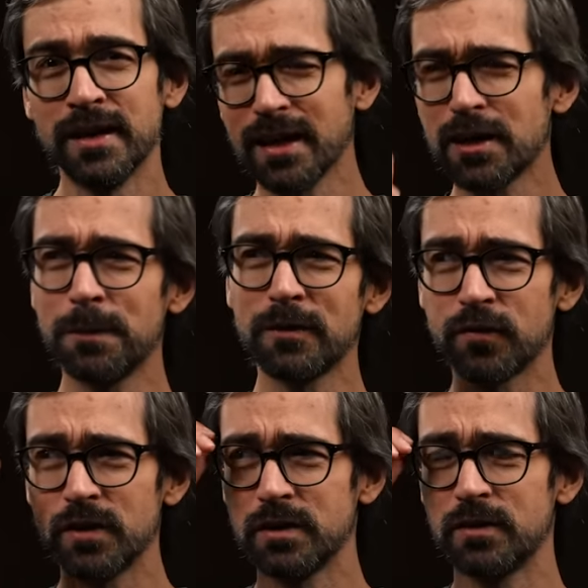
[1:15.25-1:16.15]
Ja chyba
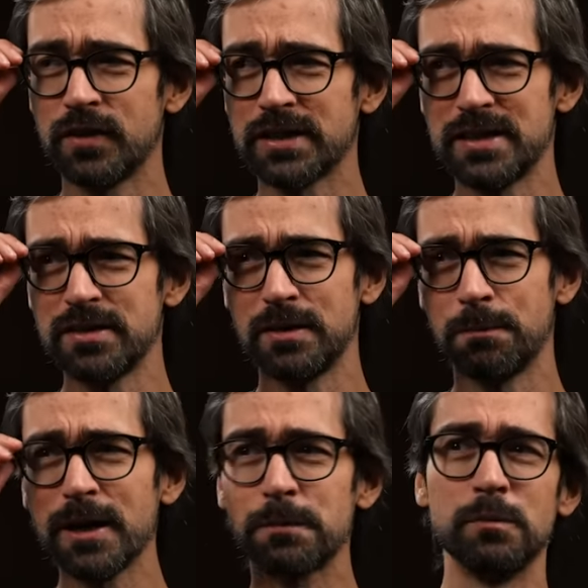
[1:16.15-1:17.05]
w, e, w, recenzji
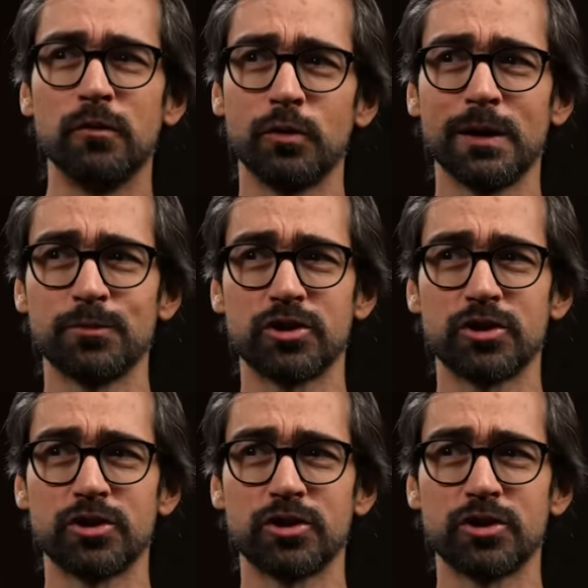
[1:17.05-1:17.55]
Barbie mówiłem,